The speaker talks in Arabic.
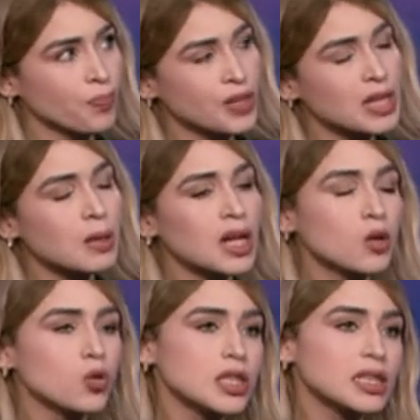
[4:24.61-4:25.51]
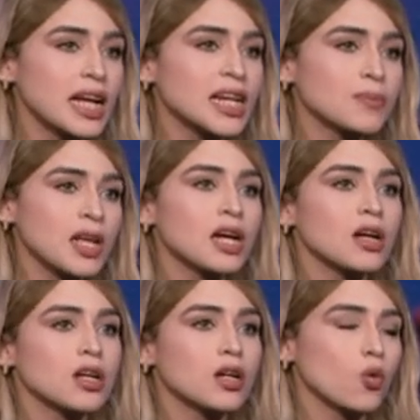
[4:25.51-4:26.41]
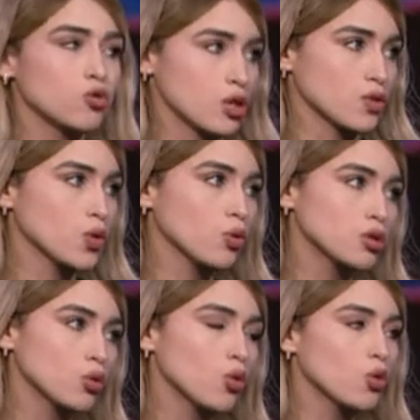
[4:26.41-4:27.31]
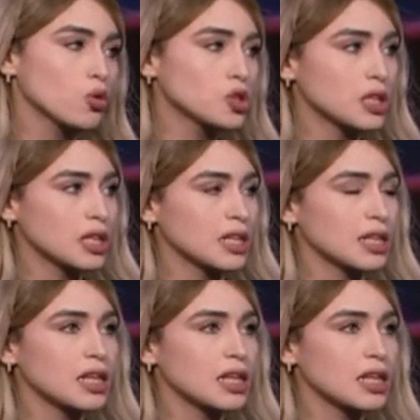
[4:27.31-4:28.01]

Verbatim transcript: نيجي بقى الجزء الثاني بتاع القصص في قصه طول وقصه جلد